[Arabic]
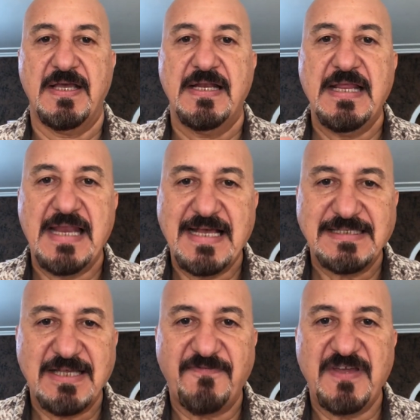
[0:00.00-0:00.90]

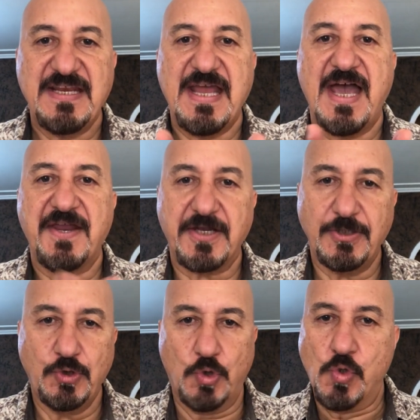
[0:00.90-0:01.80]
للأسف إن حرق
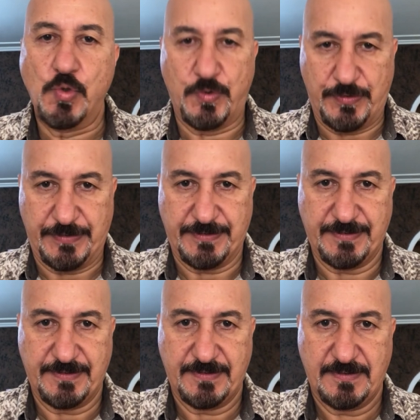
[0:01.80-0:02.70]
الدهون
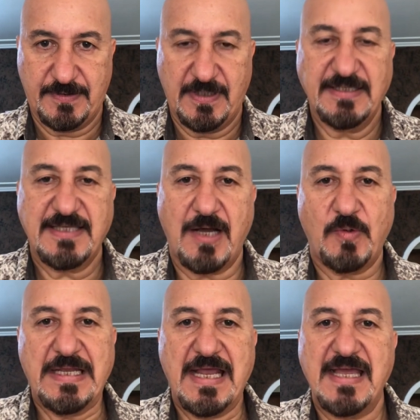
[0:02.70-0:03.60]

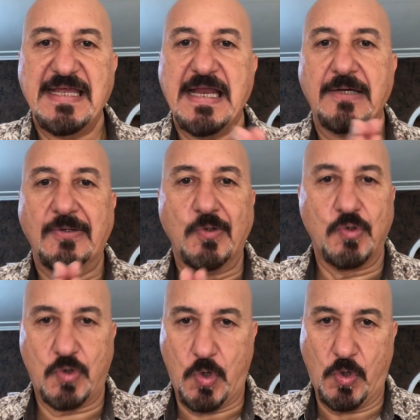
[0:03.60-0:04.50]
لتحويلها إلى
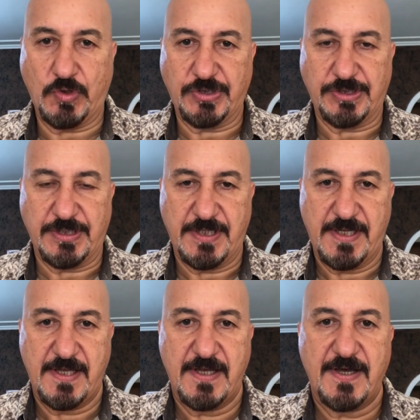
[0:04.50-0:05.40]
جلوكوز
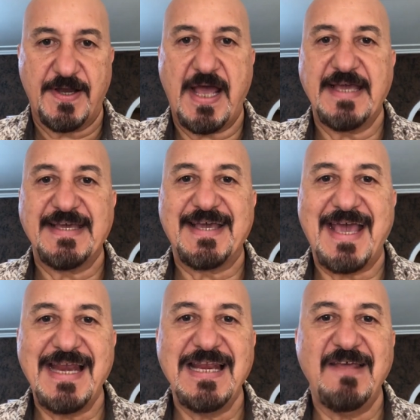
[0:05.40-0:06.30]
راح
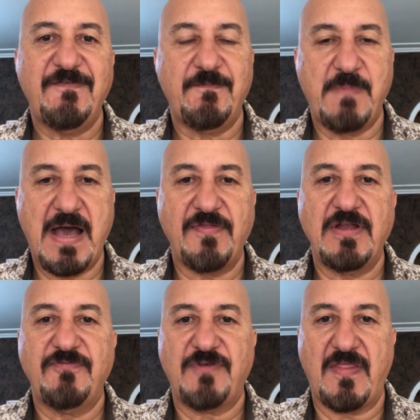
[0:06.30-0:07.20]
يخلف بعض
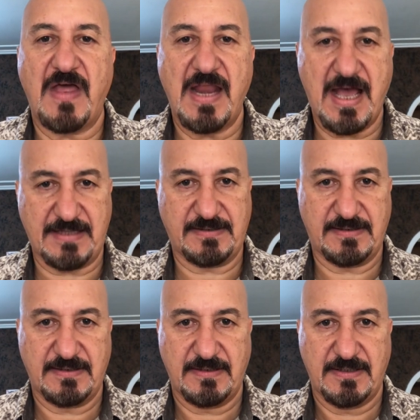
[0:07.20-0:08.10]
الفضلات
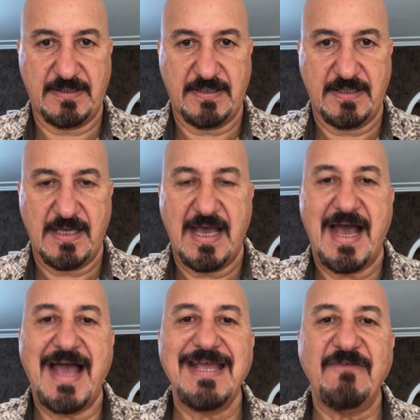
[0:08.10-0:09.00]

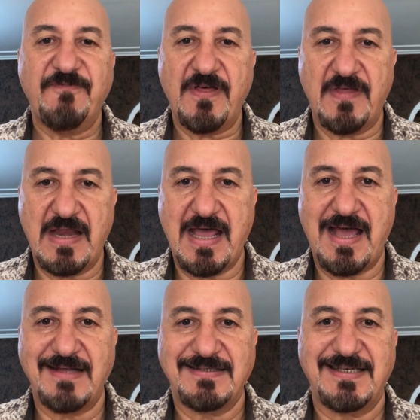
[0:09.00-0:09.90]
هاي
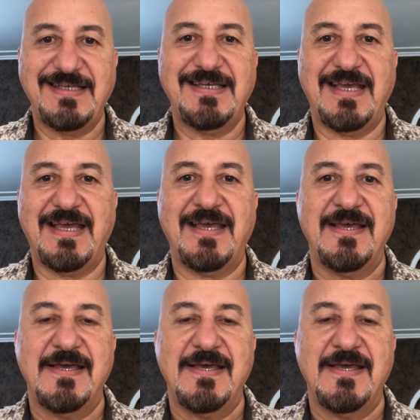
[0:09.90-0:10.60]
الفضلات هي